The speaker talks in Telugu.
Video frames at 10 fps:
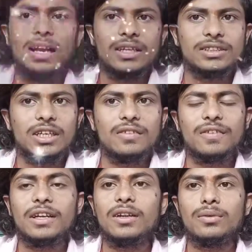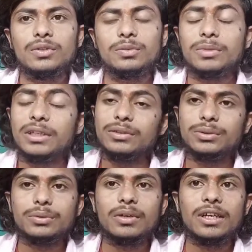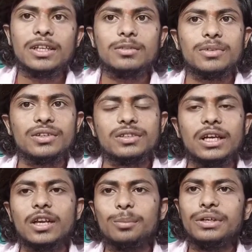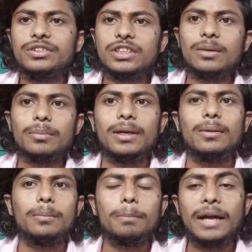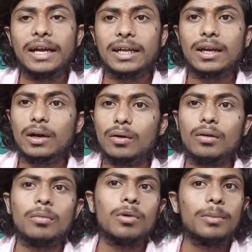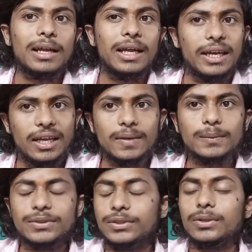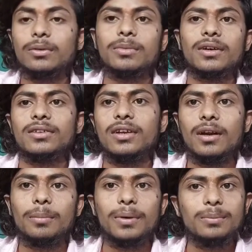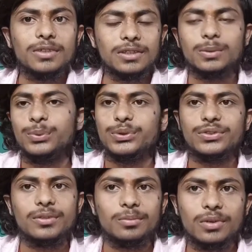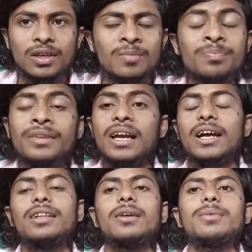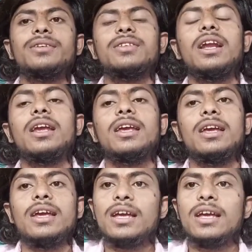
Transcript: లాస్ట్ అండ్ ఫైనల్ న్యూస్ మనం చూసుకున్నట్టయితే మనకు ఒకసారికి బీజిఎంఐ బ్యాటిల్ గ్రౌండ్ మొబైల్ ఇండియా నుంచి సో మనకు ఒకసారికి పబ్జీ అని చెప్పుకోవచ్చు సింపుల్గా అయితే ఇప్పుడు వచ్చేసరికి